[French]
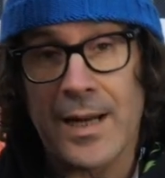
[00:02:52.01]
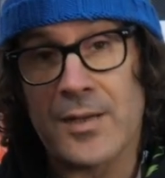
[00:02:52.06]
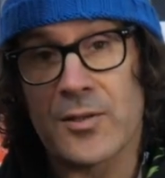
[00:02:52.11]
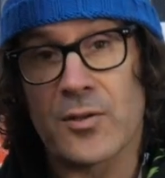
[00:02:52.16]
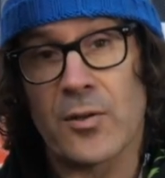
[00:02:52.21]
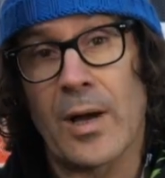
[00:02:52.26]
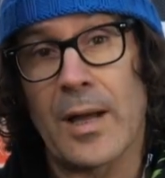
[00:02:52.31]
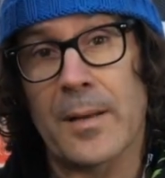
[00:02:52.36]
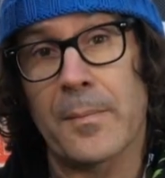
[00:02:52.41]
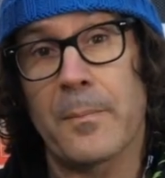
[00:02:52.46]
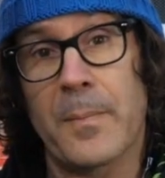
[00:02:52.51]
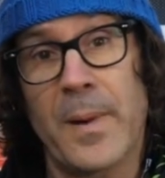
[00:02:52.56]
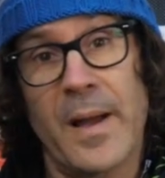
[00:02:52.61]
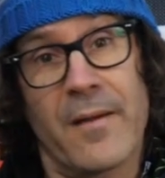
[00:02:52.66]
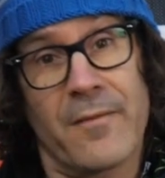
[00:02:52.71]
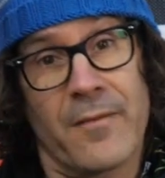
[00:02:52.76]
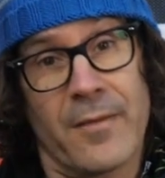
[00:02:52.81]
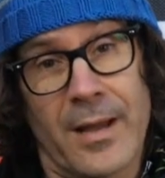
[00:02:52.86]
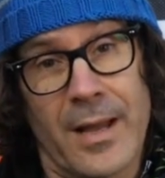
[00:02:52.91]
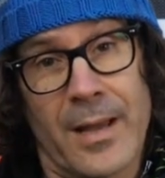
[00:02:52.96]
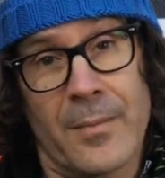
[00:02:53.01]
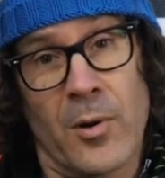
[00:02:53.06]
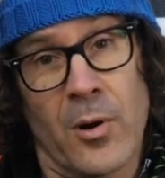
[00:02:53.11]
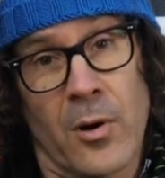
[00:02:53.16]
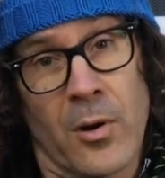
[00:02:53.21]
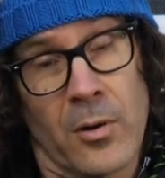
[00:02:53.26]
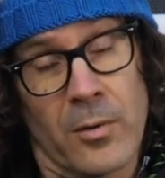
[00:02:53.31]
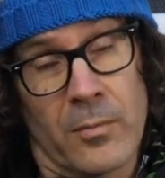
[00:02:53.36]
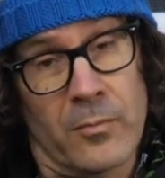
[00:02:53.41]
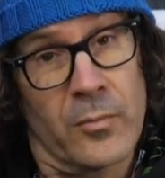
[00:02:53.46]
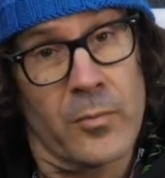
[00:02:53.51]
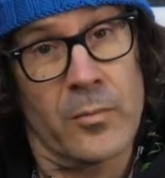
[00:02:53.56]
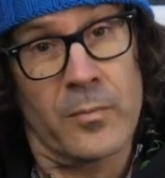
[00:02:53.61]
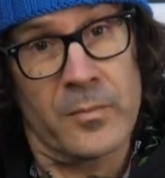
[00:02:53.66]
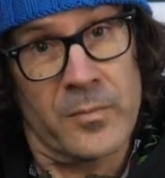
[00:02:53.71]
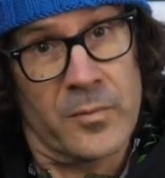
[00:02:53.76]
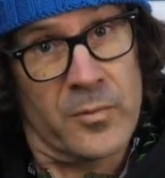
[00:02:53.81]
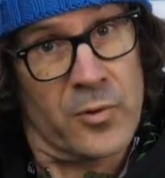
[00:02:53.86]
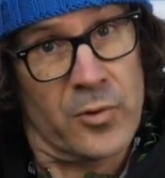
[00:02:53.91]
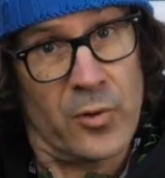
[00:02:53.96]
Elle ne se ride pas vraiment
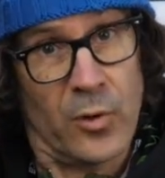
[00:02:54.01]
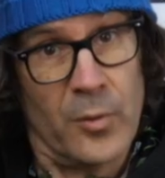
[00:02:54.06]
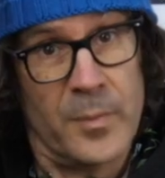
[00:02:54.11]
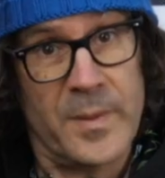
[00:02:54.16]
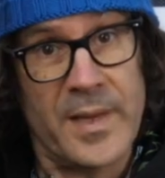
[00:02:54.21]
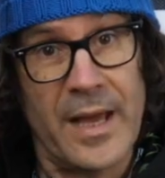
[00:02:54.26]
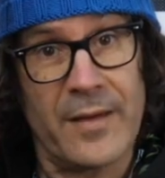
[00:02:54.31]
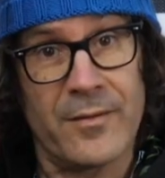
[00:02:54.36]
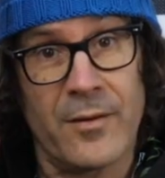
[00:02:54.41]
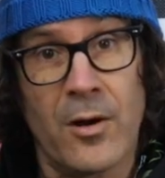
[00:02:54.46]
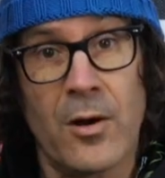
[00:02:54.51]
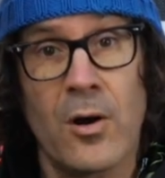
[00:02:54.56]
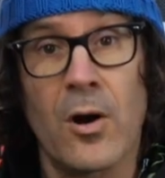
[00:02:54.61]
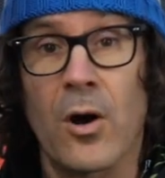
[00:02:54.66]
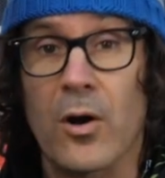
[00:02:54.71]
sur le pied avant.